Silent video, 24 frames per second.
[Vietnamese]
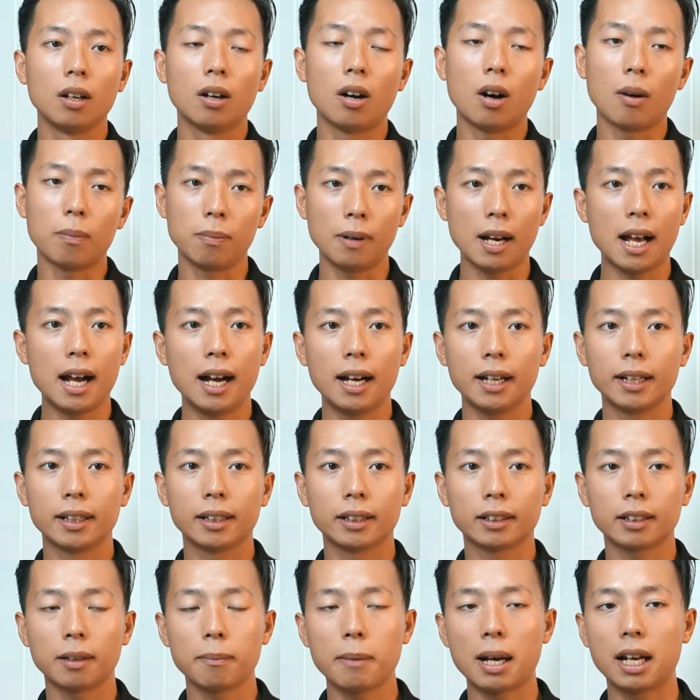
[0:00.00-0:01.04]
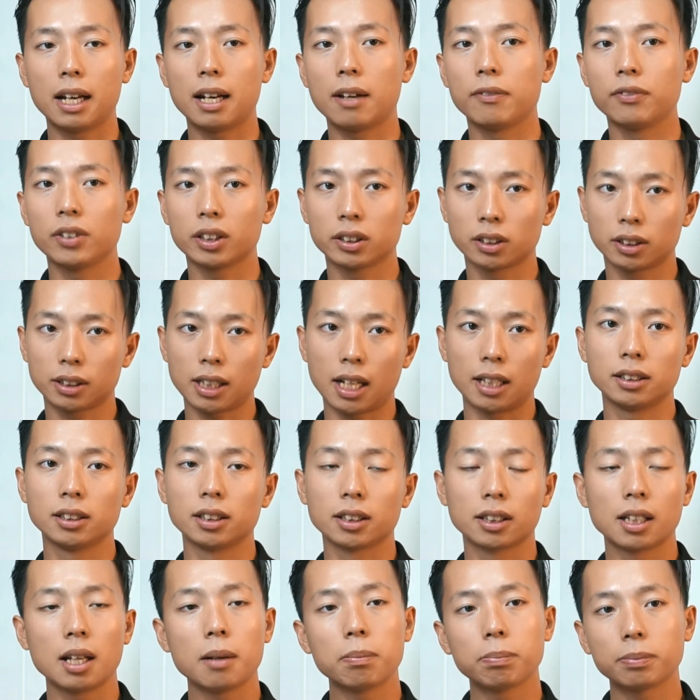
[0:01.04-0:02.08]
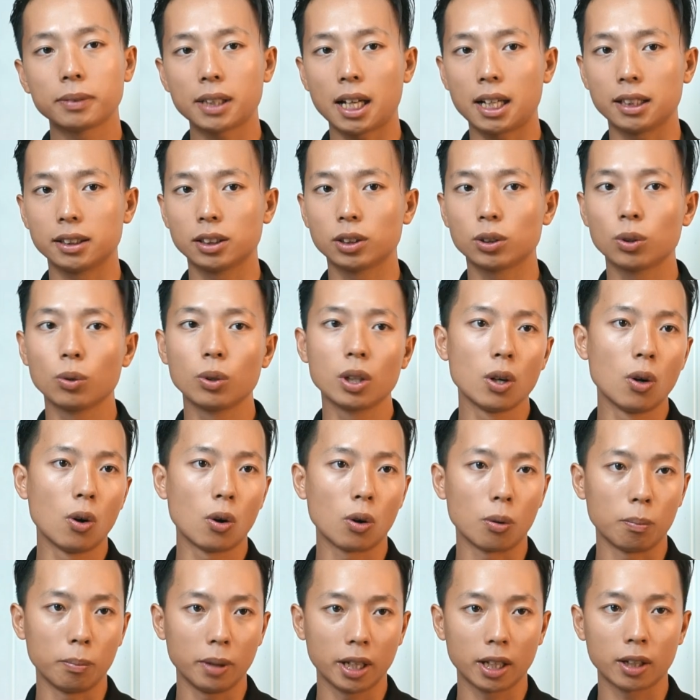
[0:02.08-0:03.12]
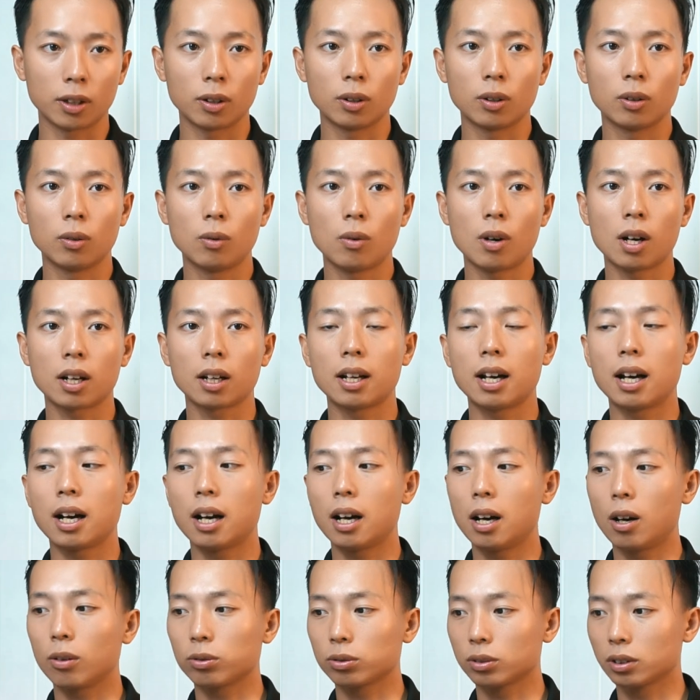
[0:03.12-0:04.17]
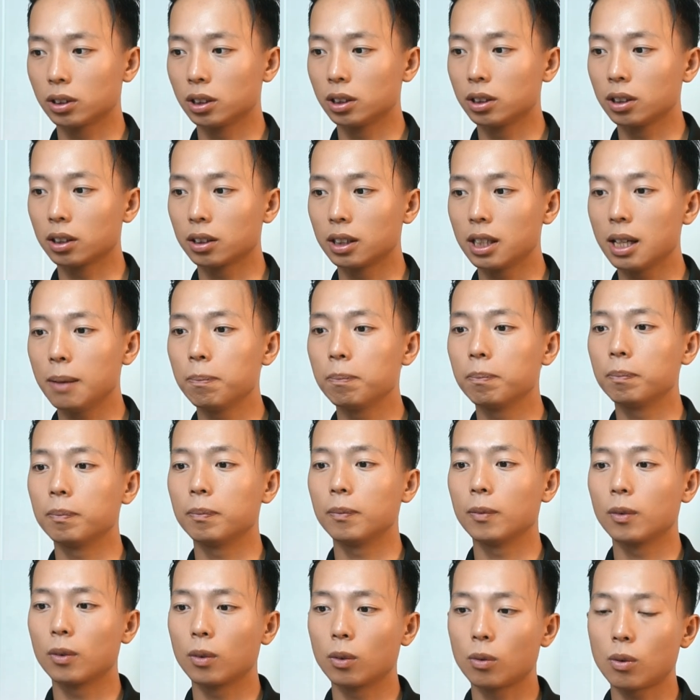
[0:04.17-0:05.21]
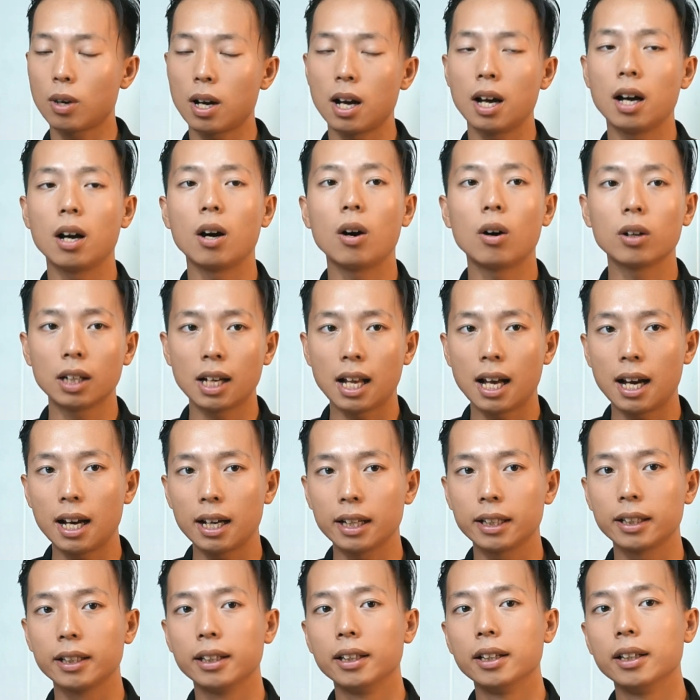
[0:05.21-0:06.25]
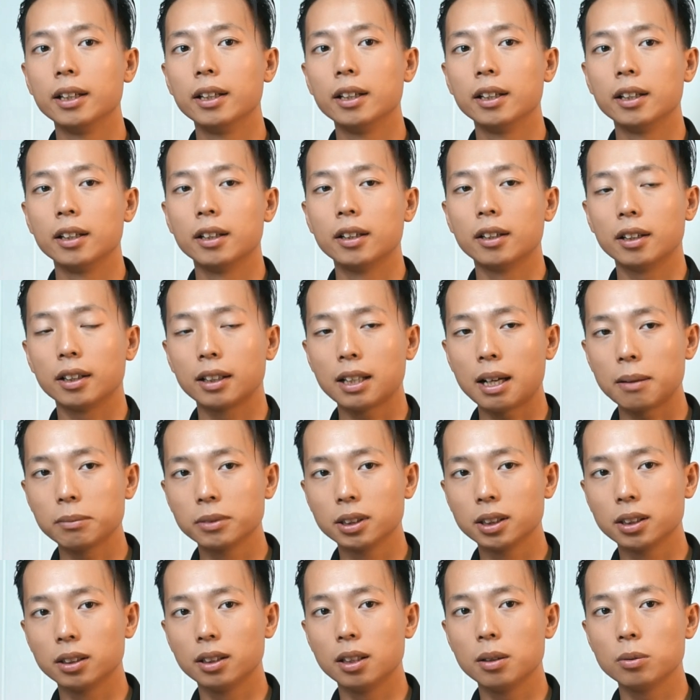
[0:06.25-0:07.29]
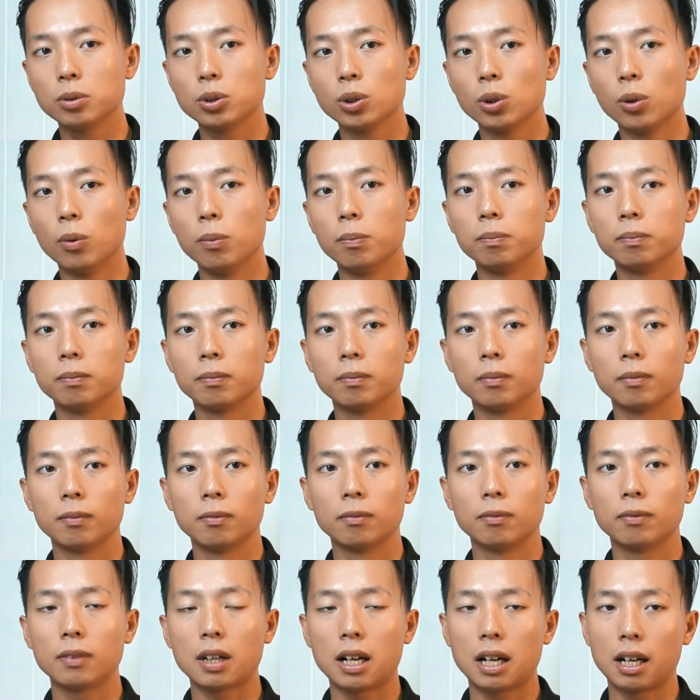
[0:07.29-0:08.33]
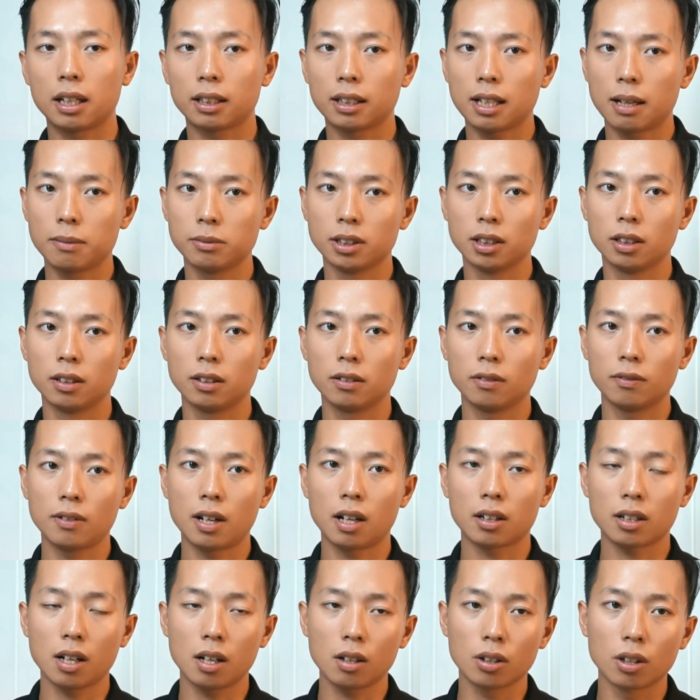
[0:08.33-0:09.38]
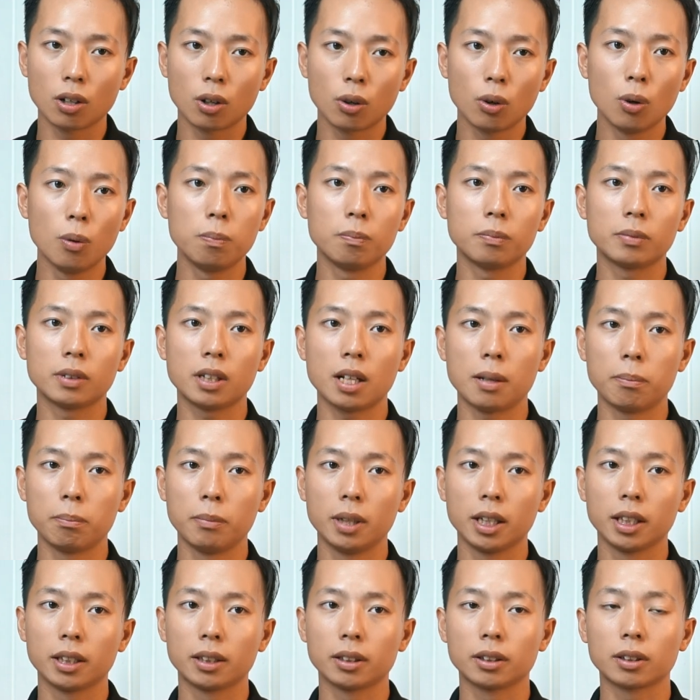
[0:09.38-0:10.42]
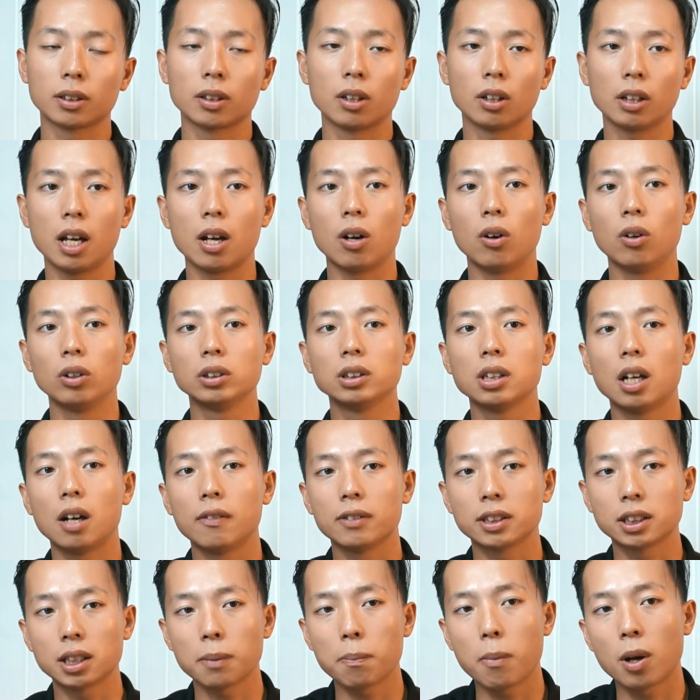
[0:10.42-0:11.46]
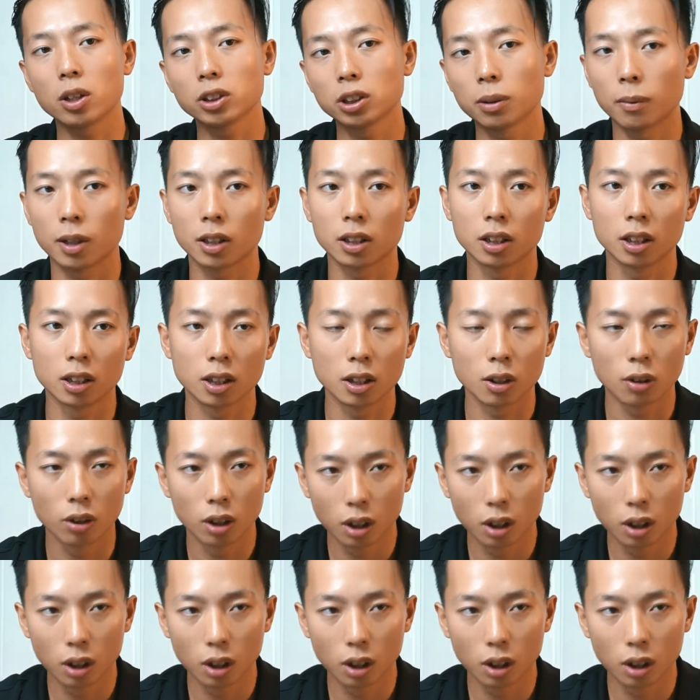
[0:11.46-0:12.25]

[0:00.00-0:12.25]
offline, các bạn làm việc tại trực tiếp tại studio của mình, hoặc là học trực tiếp qua online, tham dự lớp Zoom và tham dự vào các group để mình có thể hỗ trợ và support cho mọi người nhiều